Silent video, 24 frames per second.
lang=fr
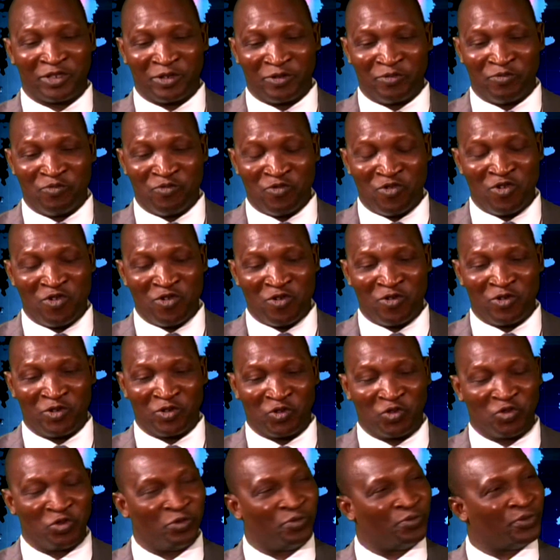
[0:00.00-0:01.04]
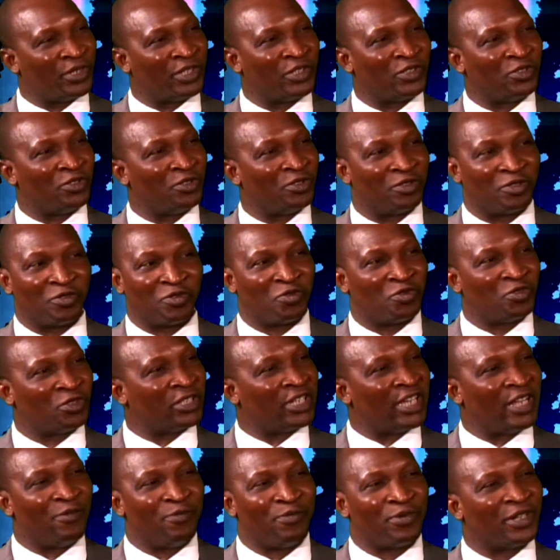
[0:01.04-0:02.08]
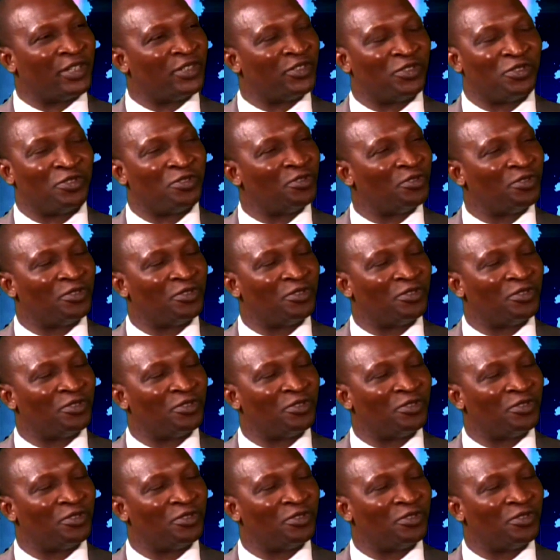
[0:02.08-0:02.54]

mot sous pression Sous quelle pression